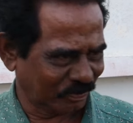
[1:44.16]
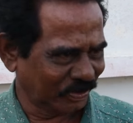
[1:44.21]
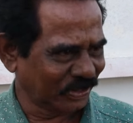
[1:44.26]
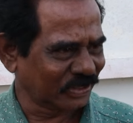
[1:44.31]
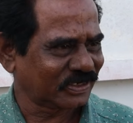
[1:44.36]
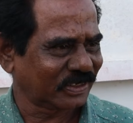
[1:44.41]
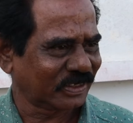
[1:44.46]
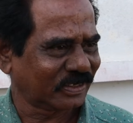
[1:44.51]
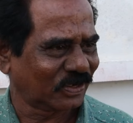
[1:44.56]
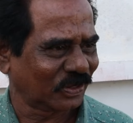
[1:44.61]

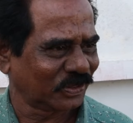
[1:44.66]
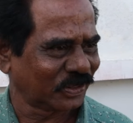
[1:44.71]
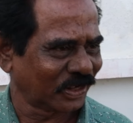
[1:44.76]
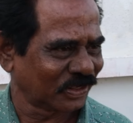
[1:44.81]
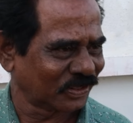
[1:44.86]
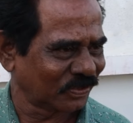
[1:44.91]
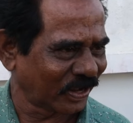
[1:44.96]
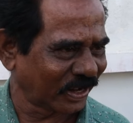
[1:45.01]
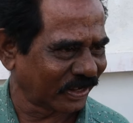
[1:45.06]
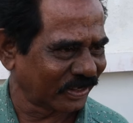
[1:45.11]
மியூசிக் கொஞ்சம்
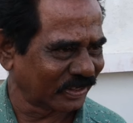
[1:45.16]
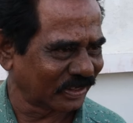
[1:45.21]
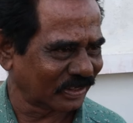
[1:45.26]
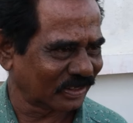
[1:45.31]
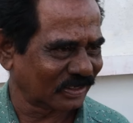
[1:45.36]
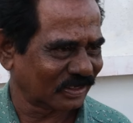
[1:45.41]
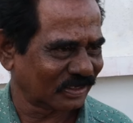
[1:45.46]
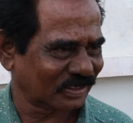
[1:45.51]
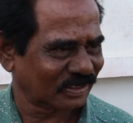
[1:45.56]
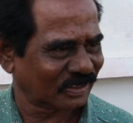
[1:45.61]
இதுவாக
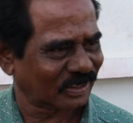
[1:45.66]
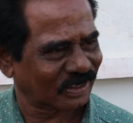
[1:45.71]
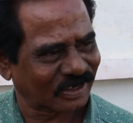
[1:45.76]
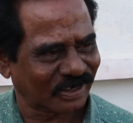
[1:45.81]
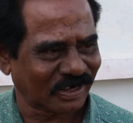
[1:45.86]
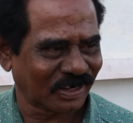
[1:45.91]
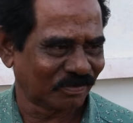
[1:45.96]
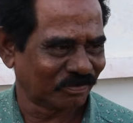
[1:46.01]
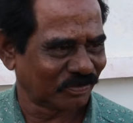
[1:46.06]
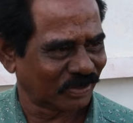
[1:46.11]

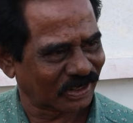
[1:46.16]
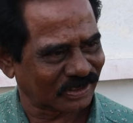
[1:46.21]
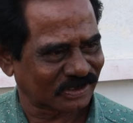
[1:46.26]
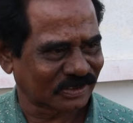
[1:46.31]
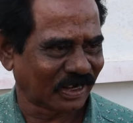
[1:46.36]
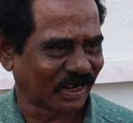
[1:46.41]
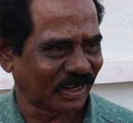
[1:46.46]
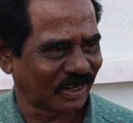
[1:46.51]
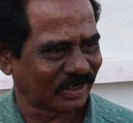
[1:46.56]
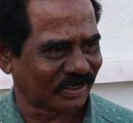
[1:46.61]
இருக்குது ஆமாம்
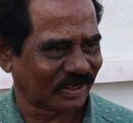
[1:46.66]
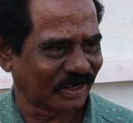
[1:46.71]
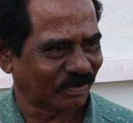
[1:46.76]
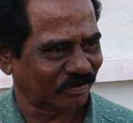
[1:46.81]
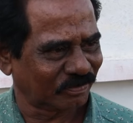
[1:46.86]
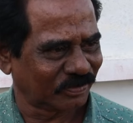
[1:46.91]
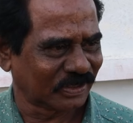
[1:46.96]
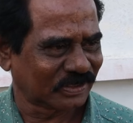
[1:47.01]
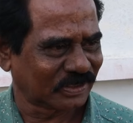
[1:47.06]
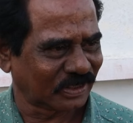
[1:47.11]
சில இது
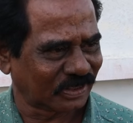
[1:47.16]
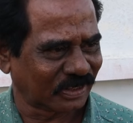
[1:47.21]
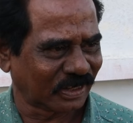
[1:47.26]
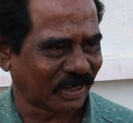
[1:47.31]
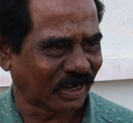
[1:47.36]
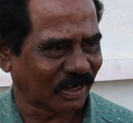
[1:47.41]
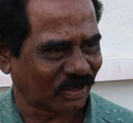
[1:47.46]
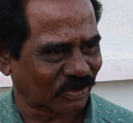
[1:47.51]
மியூசிக்